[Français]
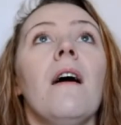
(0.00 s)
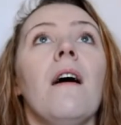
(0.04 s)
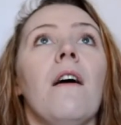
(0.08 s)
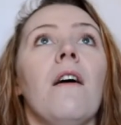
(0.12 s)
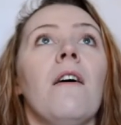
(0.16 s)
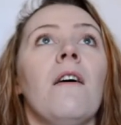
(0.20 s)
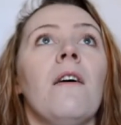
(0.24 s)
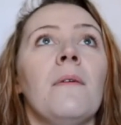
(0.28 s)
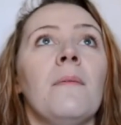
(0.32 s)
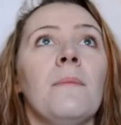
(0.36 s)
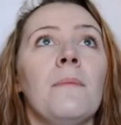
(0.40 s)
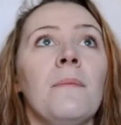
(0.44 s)

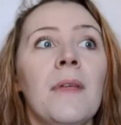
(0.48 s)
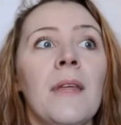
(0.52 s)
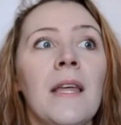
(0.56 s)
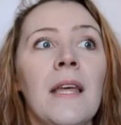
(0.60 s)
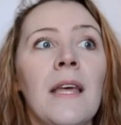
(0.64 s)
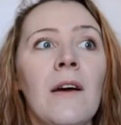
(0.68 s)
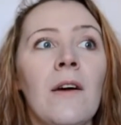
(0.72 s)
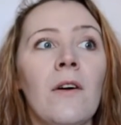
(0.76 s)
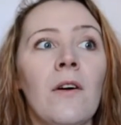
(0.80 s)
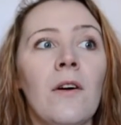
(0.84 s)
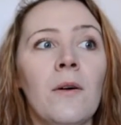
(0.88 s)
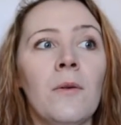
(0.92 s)
Euh,
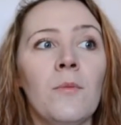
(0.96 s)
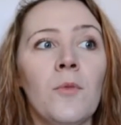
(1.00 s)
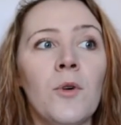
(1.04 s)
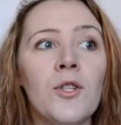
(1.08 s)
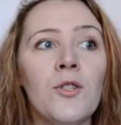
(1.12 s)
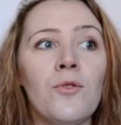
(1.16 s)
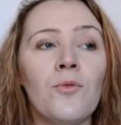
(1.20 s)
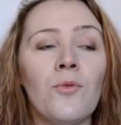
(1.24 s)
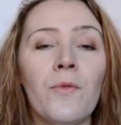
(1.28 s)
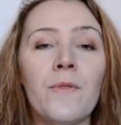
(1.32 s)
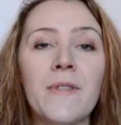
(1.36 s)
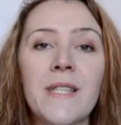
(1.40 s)
mais moi
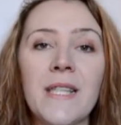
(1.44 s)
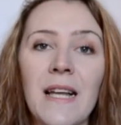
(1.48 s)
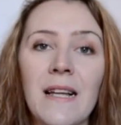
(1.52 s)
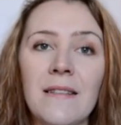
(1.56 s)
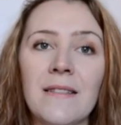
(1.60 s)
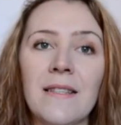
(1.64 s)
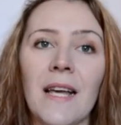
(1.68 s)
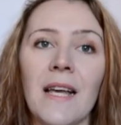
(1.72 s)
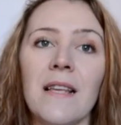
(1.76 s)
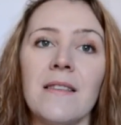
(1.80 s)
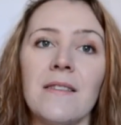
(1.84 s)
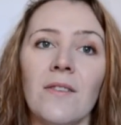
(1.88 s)
je trouve ça
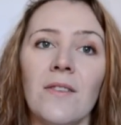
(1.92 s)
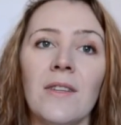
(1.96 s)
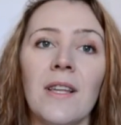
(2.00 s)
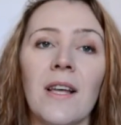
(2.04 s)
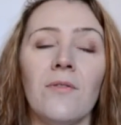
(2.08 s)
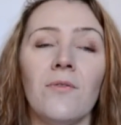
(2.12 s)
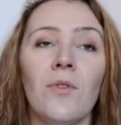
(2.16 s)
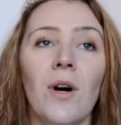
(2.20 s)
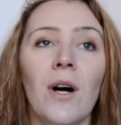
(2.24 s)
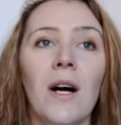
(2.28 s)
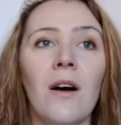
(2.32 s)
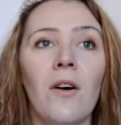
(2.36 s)
intéressant
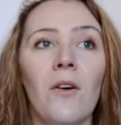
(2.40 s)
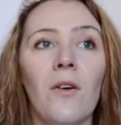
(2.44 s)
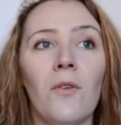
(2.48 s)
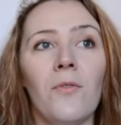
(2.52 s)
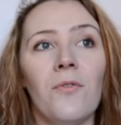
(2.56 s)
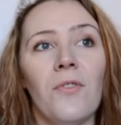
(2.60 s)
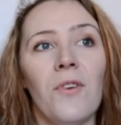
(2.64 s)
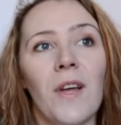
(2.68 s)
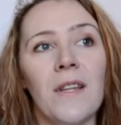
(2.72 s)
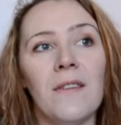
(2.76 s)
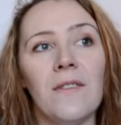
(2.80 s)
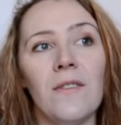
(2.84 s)
d'avoir en
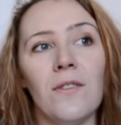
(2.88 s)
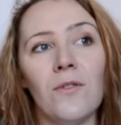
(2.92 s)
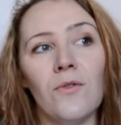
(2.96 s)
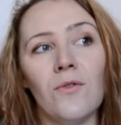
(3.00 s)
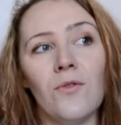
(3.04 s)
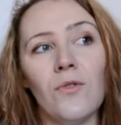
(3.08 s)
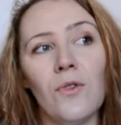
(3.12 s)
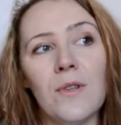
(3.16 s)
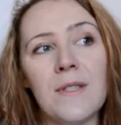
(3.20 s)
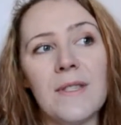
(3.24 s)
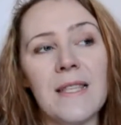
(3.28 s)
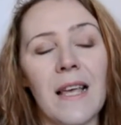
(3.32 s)
fait
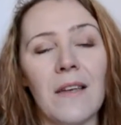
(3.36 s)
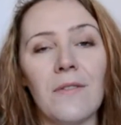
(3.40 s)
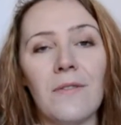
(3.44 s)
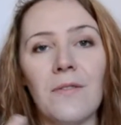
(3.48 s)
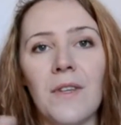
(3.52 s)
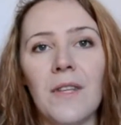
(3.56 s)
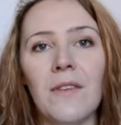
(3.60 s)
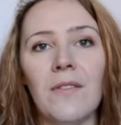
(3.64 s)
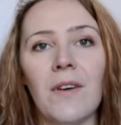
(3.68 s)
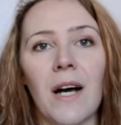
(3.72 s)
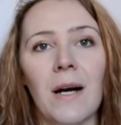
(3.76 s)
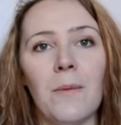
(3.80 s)
deux
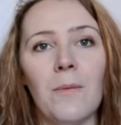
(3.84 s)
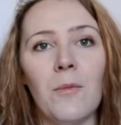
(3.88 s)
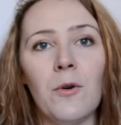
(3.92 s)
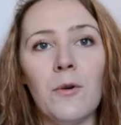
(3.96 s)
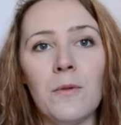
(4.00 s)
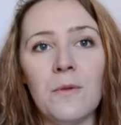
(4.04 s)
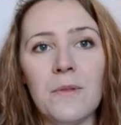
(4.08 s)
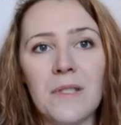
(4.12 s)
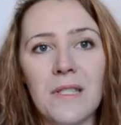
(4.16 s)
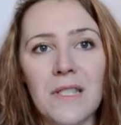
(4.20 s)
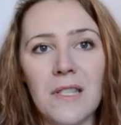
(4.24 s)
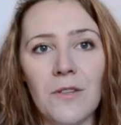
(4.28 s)
avis
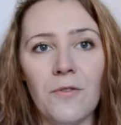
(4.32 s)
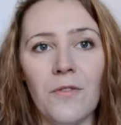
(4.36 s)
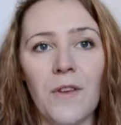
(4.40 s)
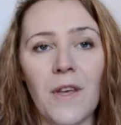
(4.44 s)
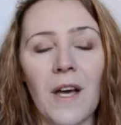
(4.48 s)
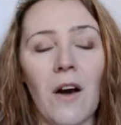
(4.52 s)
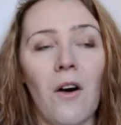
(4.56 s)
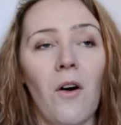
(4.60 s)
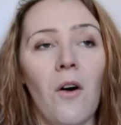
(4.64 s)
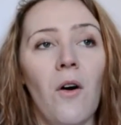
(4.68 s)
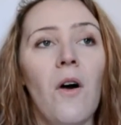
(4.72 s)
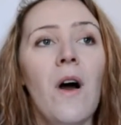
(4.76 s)
vraiment
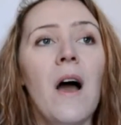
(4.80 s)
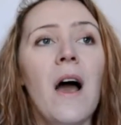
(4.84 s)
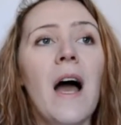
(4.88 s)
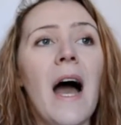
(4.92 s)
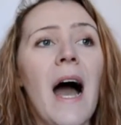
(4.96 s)
différents.